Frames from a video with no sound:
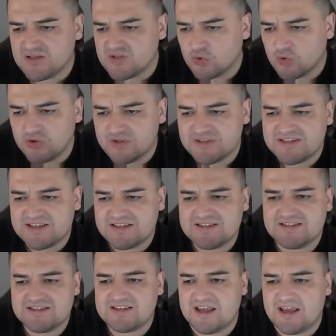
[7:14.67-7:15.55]
Also
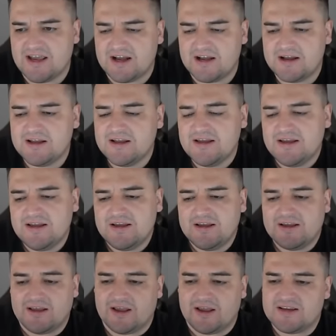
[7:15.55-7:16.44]
grundsätzlich eher,
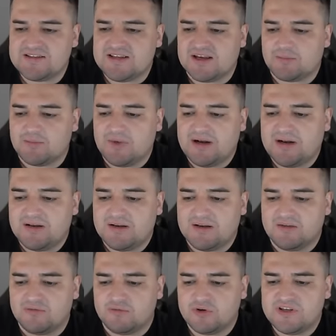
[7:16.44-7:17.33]
ja, ich sag mal,
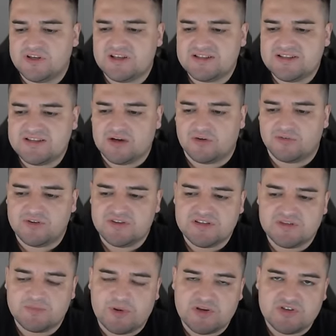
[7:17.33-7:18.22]
äh, würde ich jetzt hier auf
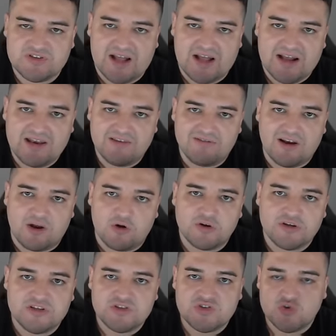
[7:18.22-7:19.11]
dieses Personallevel
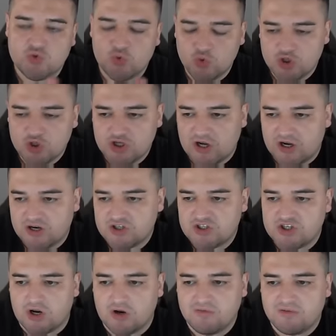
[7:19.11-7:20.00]
auch nicht so
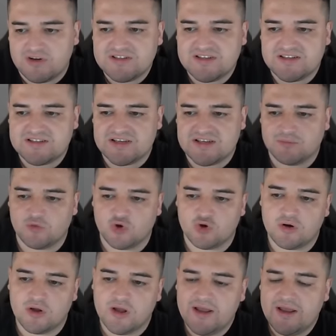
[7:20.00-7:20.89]
stark schauen, weil es jetzt eben
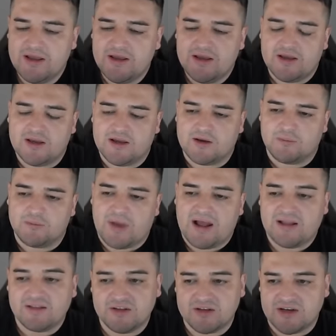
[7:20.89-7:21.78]
noch ähm,
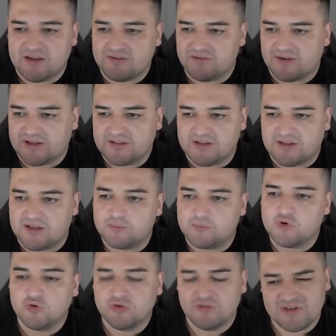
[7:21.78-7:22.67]
andere Effekte
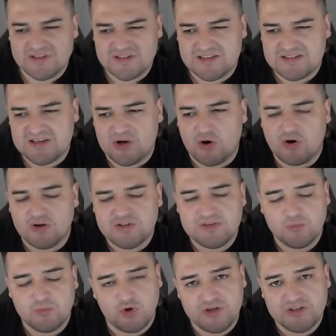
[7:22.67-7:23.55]
gibt. Und was jetzt auch
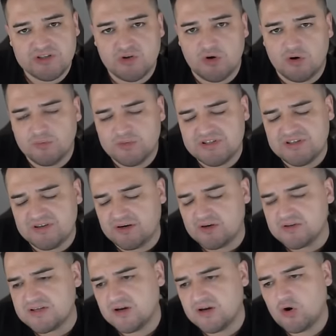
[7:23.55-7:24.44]
aus dem Earnings Call ein bisschen
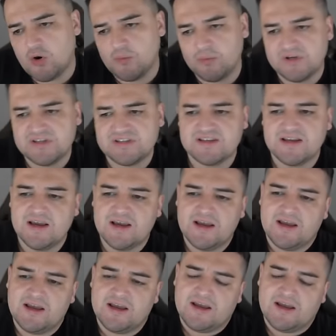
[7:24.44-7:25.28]
rausgekommen ist,